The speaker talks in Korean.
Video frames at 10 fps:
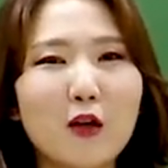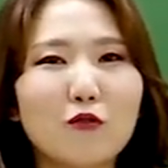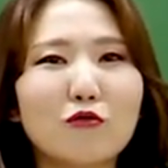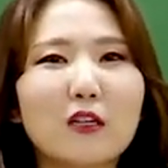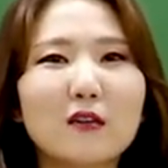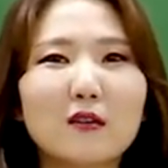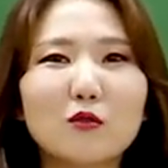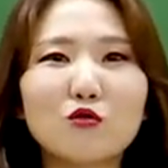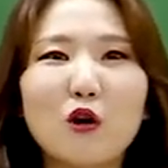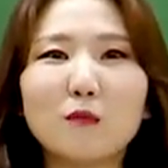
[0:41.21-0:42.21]
우리 그
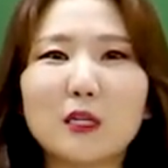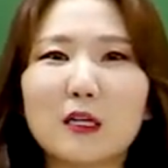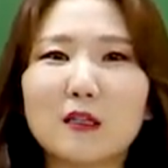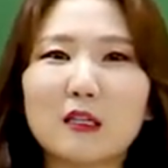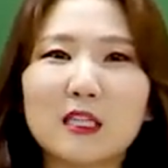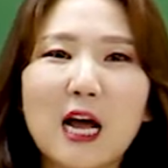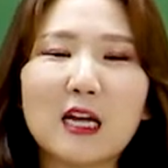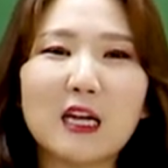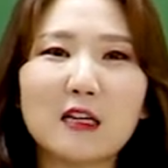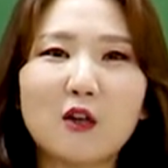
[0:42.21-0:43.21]
수험생들
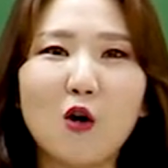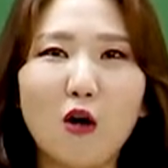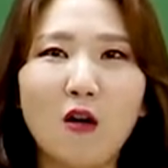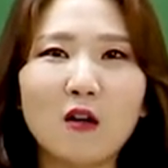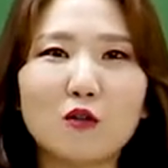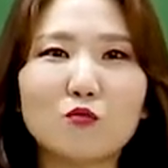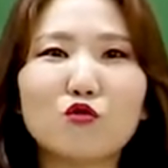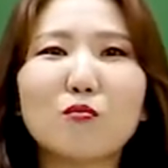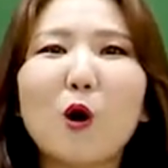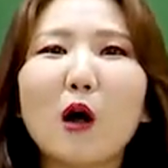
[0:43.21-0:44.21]
사이에서 좀
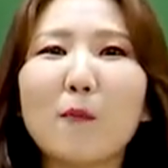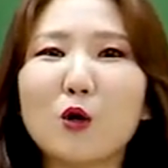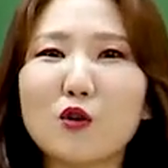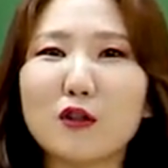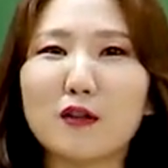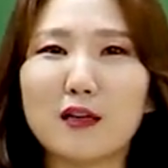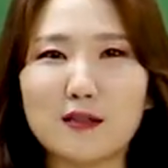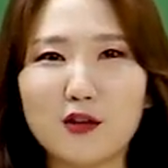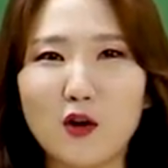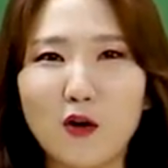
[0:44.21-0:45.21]
루머가 퍼져 있는 게
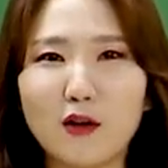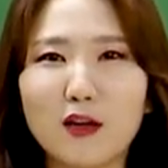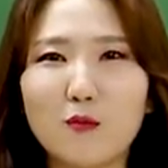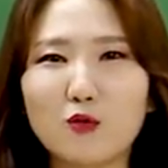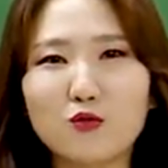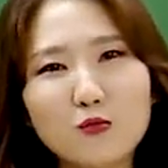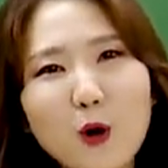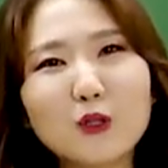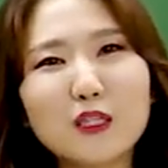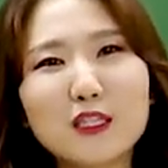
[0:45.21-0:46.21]
있어요. 이게 뭐
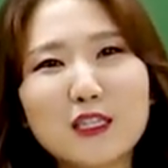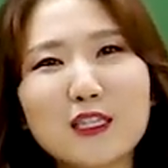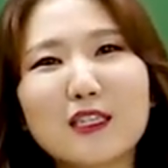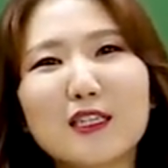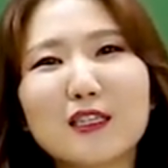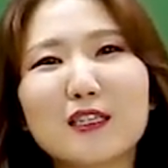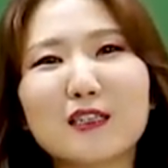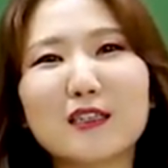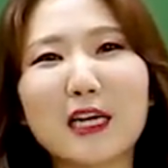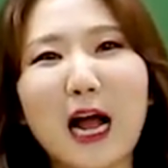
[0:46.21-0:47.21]
루머인지
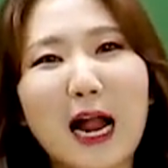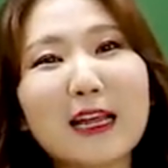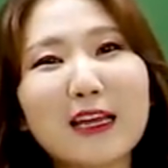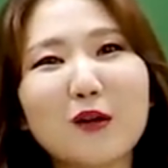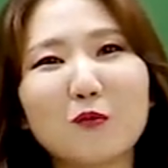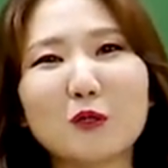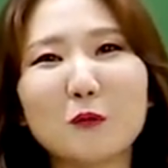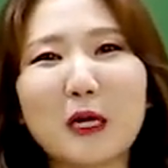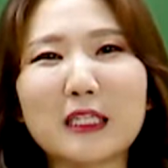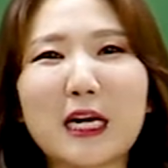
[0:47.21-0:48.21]
진실인지는 제가 알 길이
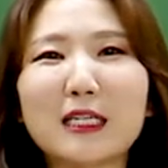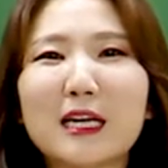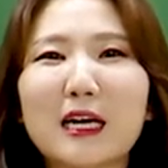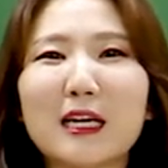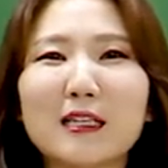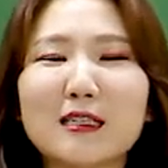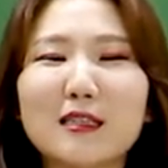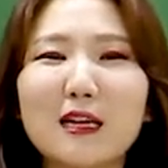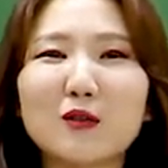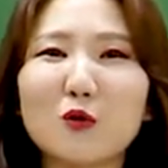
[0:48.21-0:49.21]
없지만 제가 생각했을
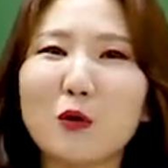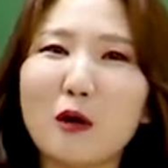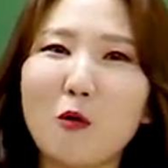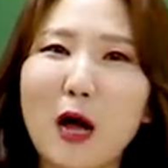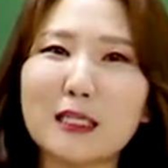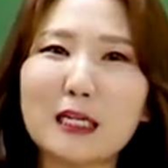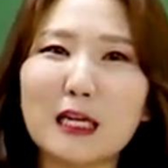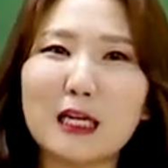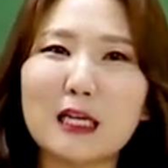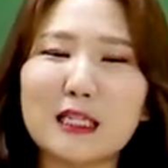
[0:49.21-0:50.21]
때는 조금 약간
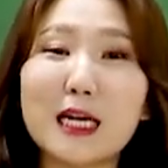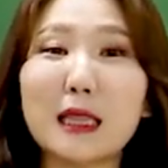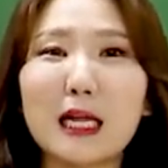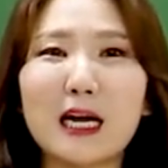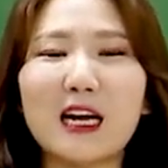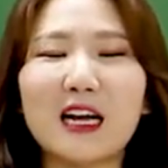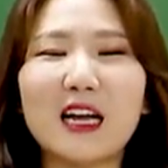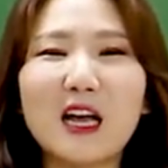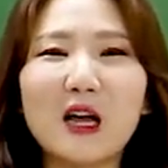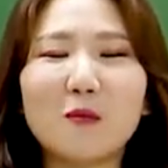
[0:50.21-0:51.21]
과장된 게 있지 않나.
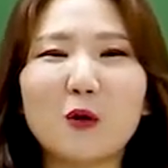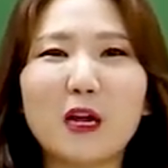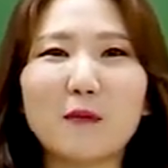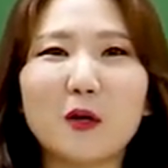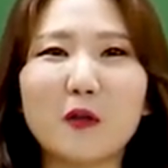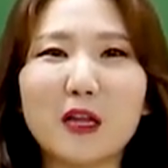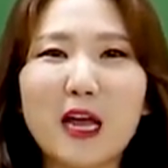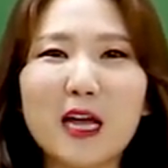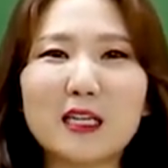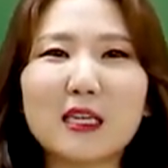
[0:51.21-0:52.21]
뭐냐면
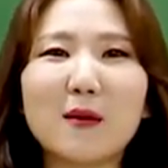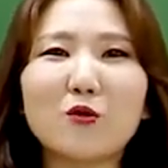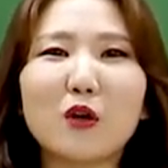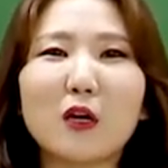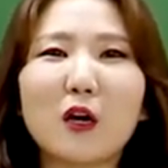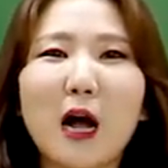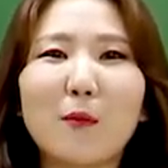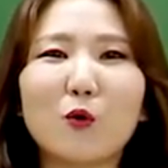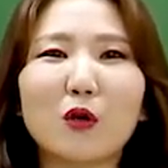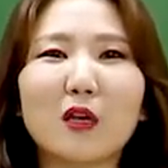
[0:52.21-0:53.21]
세무회계
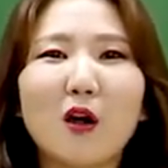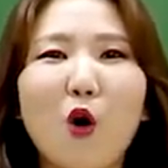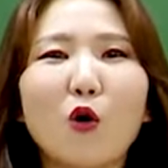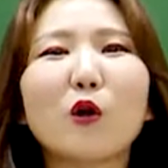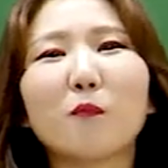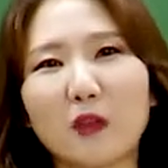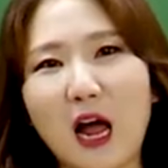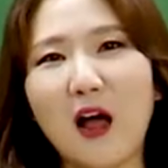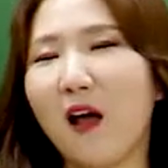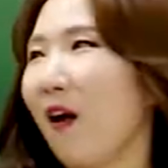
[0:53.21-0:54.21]
과목이
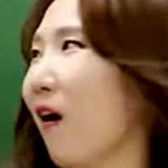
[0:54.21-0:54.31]
어렵다.